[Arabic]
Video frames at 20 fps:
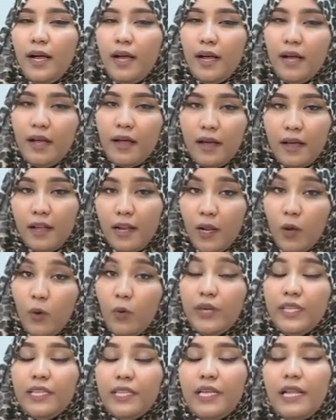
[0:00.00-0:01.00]
آه،
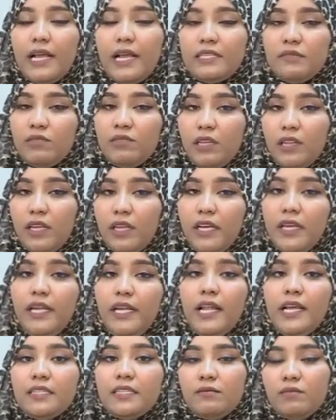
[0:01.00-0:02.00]
لو انت لازم
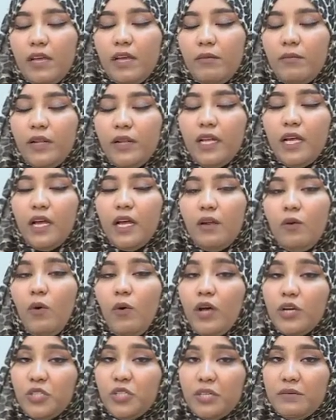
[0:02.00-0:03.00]
تطلعي لازم تعملي
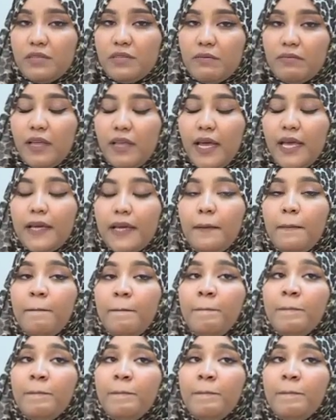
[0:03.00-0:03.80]
الواقي الشمسي بتاعك